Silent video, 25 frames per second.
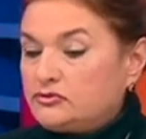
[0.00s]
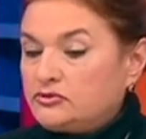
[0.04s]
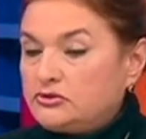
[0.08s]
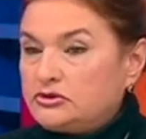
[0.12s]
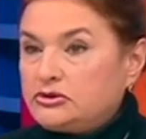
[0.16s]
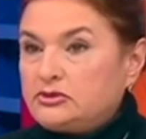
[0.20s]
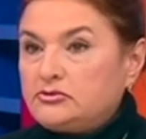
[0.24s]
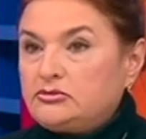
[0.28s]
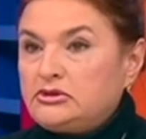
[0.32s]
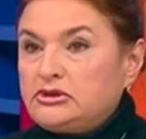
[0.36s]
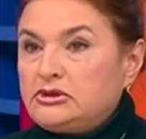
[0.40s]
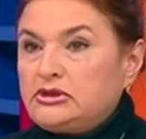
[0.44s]
но
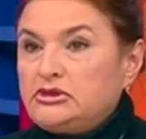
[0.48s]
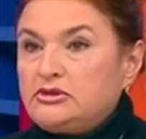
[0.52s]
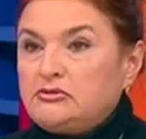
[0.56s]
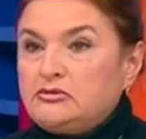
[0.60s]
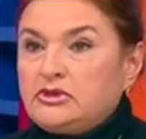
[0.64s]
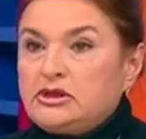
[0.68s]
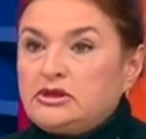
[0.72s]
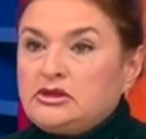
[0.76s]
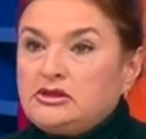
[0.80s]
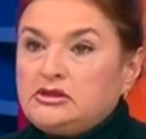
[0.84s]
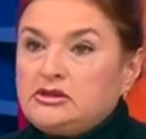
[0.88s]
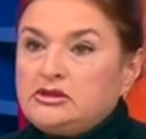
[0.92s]
это были
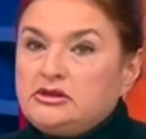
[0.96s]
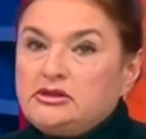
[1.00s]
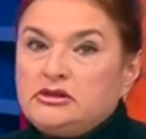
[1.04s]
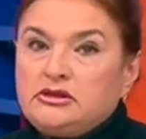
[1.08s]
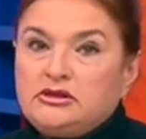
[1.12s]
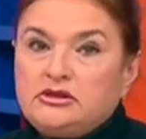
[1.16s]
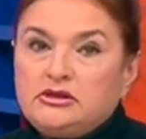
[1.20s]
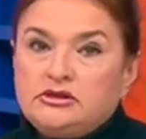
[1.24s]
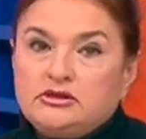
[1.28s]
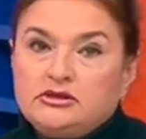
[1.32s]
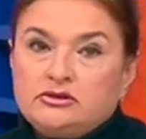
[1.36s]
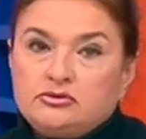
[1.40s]
немалые
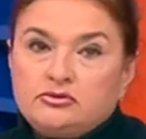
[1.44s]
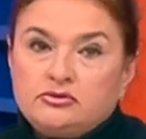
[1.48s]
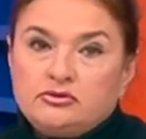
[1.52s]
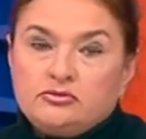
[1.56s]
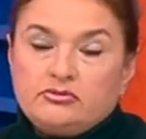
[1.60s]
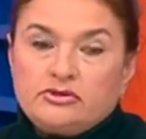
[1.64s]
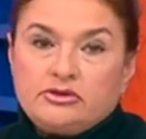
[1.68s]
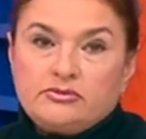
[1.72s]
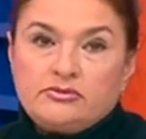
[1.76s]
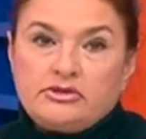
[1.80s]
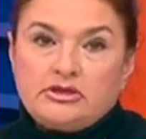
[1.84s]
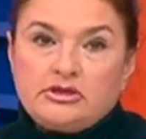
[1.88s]
деньги на тот
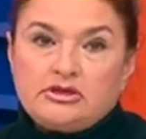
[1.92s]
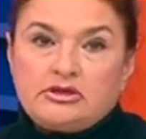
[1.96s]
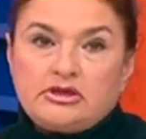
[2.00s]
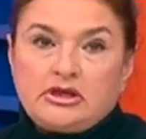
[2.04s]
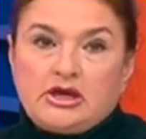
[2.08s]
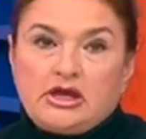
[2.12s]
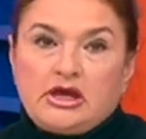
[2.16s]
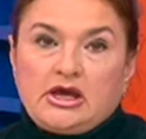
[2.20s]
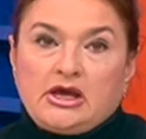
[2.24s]
момент.